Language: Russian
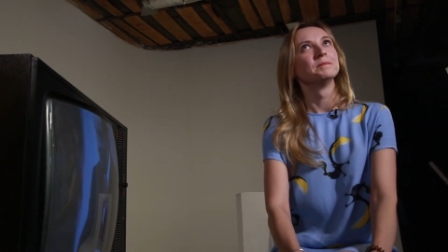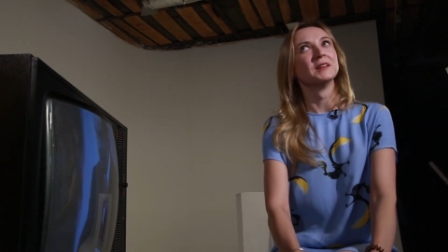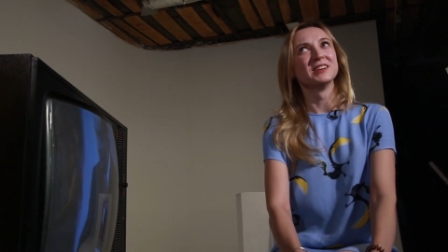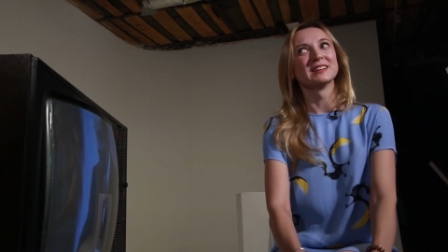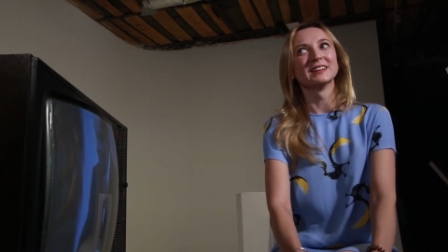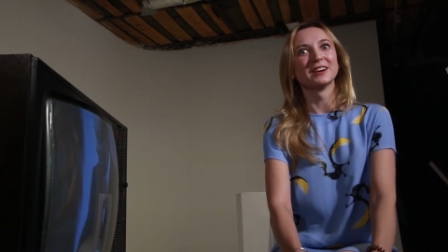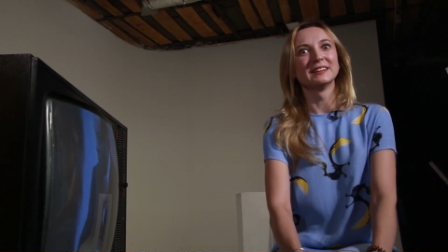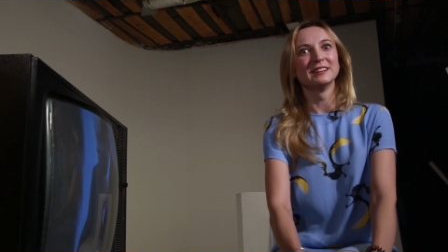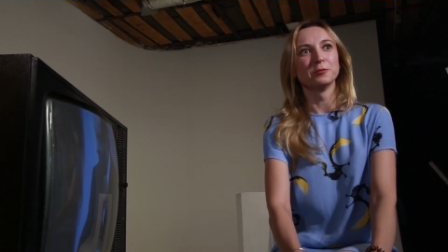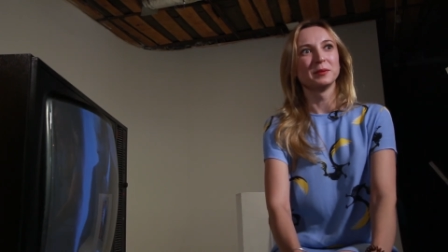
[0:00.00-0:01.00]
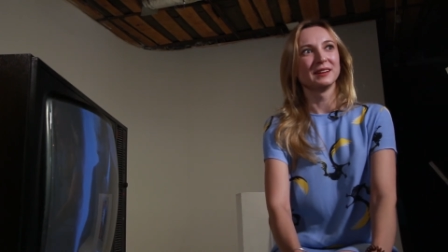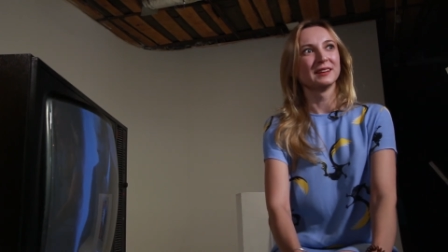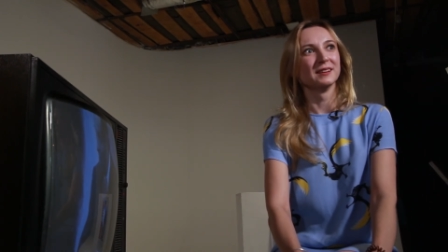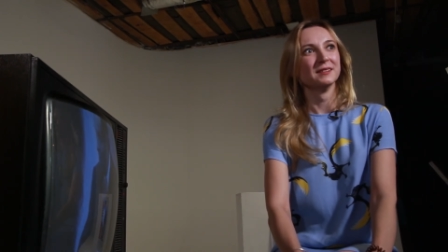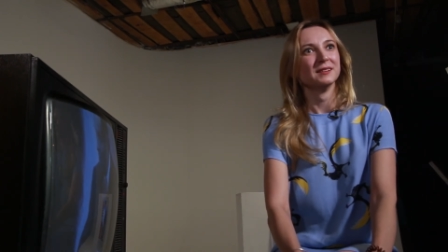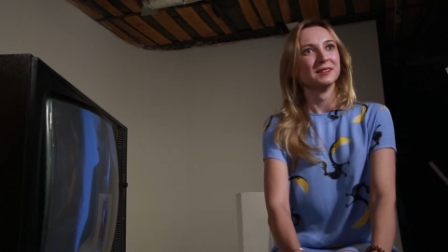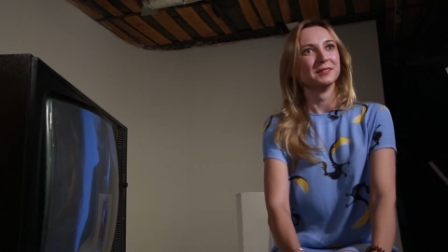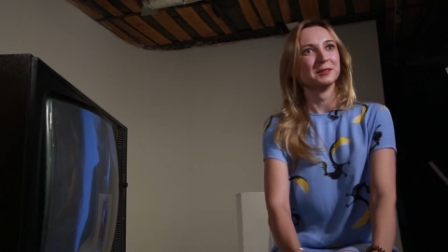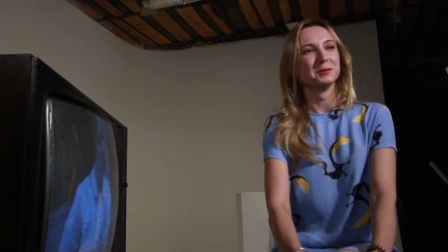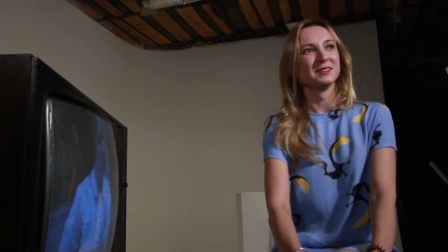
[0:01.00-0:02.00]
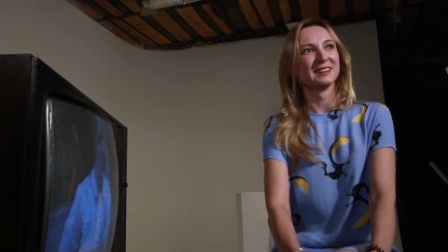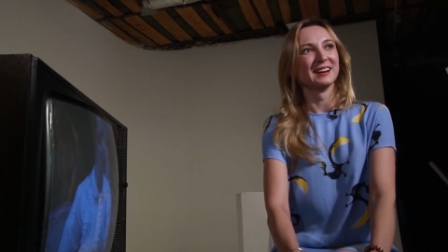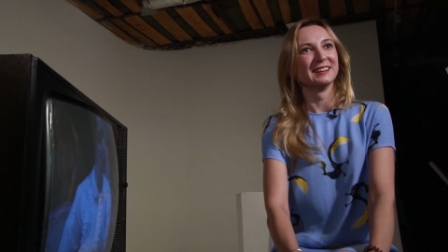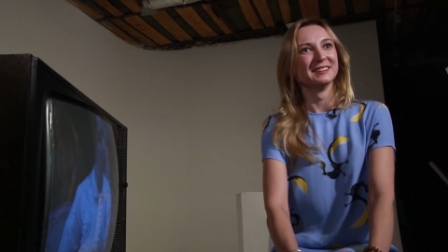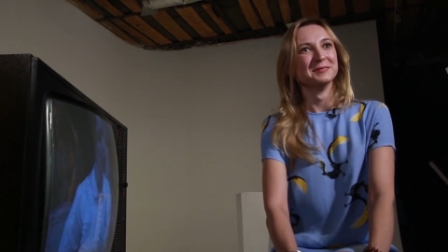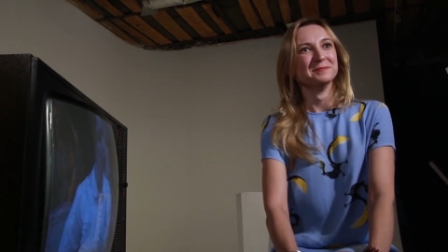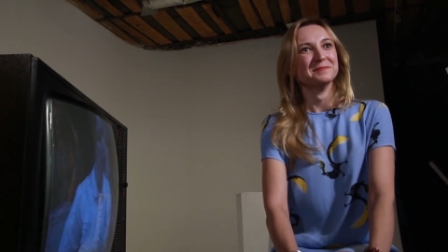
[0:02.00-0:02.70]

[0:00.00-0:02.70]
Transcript: Наверное, она ходила в парике в этом сериале.